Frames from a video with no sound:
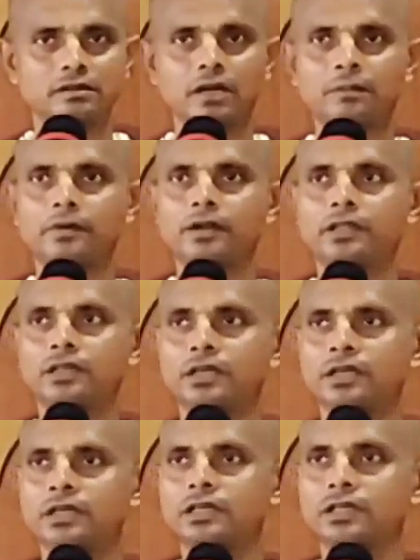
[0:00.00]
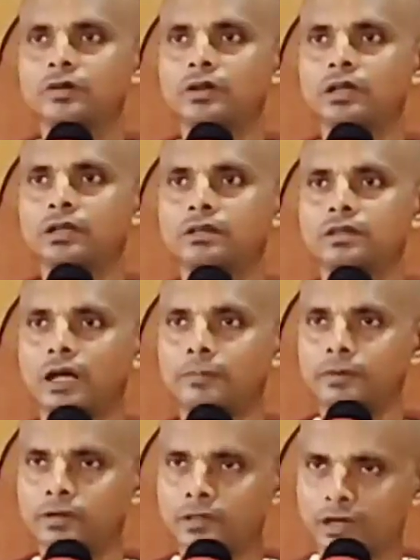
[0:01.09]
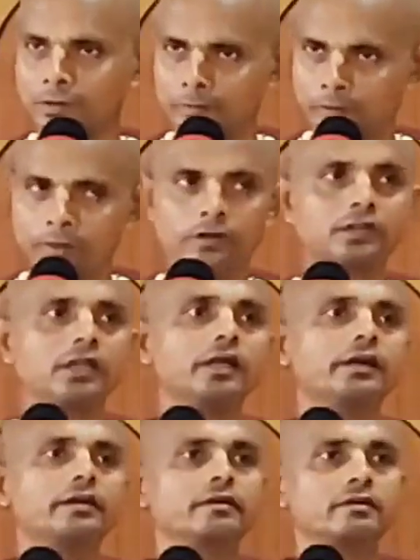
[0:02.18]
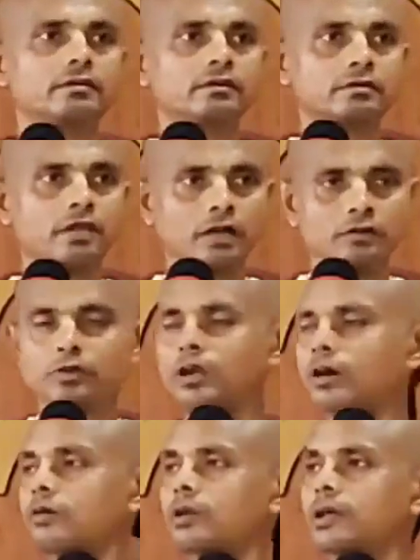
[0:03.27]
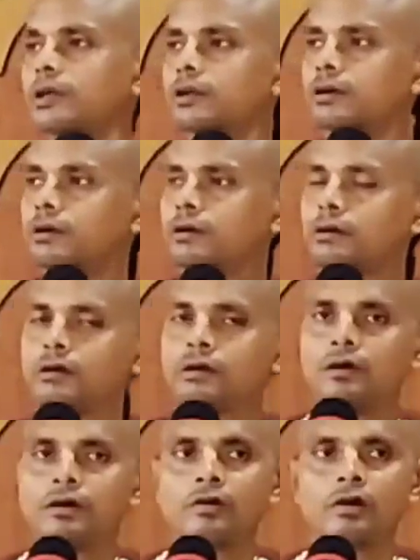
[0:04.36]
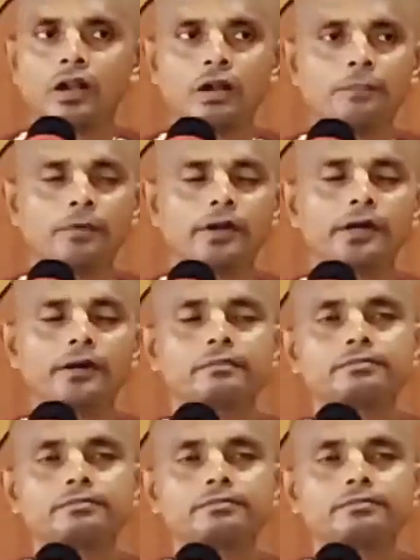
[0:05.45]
তারপরে তিনি নিষেধ করলেন তারপরে তাকে প্রবোধ দিলেন সান্ত্বনা করলেন করার পরে